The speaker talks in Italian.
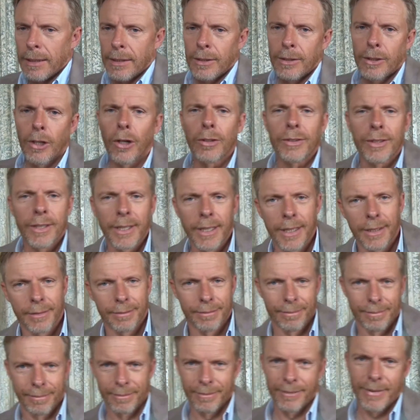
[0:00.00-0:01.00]
Totti,
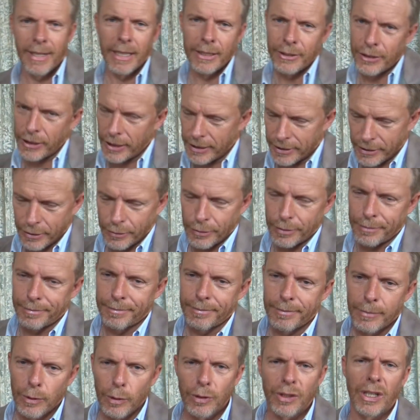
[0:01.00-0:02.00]
Francesco,
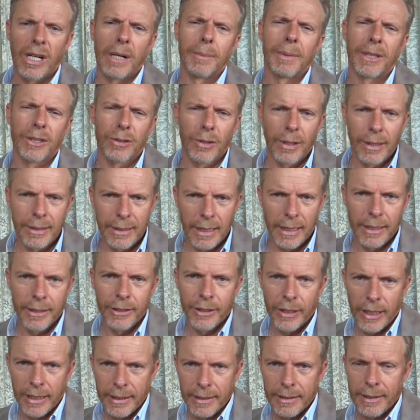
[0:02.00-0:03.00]
tu sei una persona
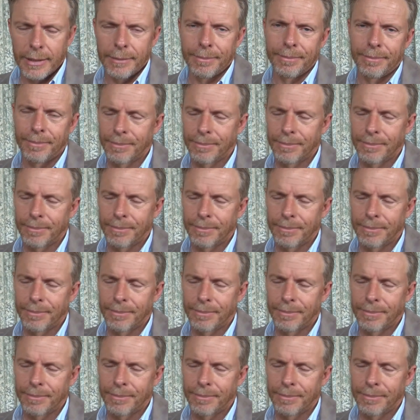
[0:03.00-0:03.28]
intelligente.